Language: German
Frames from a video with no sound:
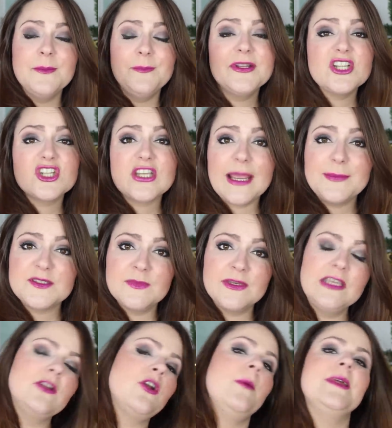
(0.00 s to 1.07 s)
Bitte schreibt es mir
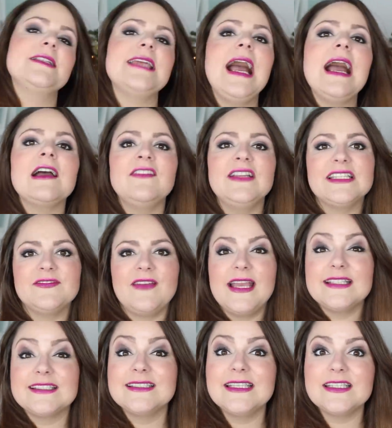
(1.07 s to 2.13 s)
in die Kommentare, weil ich
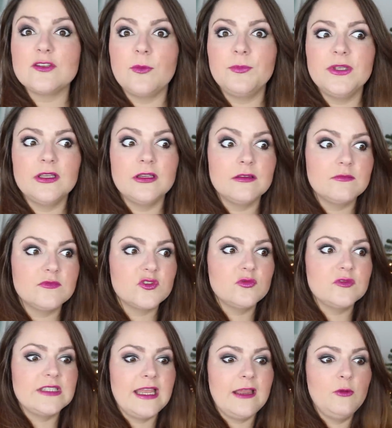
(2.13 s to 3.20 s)
weiß nicht, ob ihr
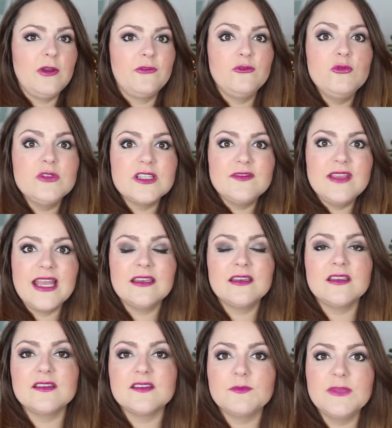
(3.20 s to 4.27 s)
zu sehr überflutet
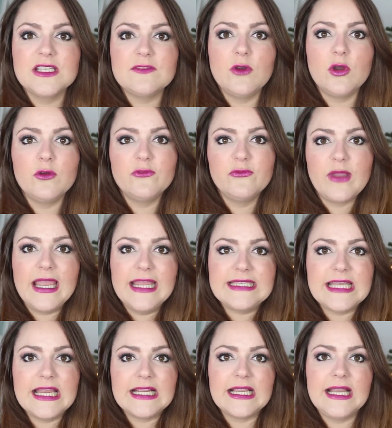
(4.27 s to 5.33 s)
werdet, Mittwoch und
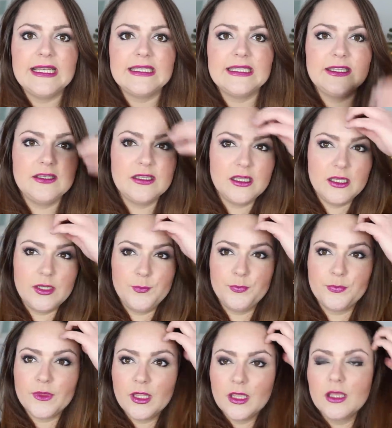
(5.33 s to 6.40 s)
Freitag an den... Ähm,